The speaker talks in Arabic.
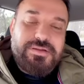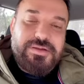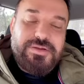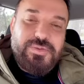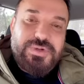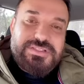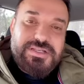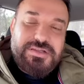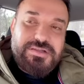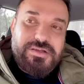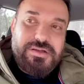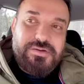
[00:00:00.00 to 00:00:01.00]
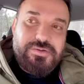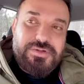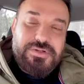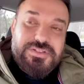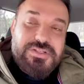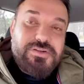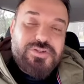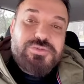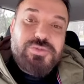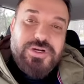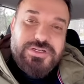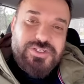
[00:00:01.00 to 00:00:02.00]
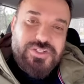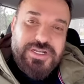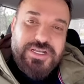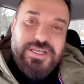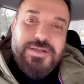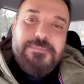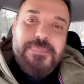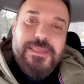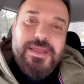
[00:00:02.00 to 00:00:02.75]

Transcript: آه، وسط النص الأسبوع الجاي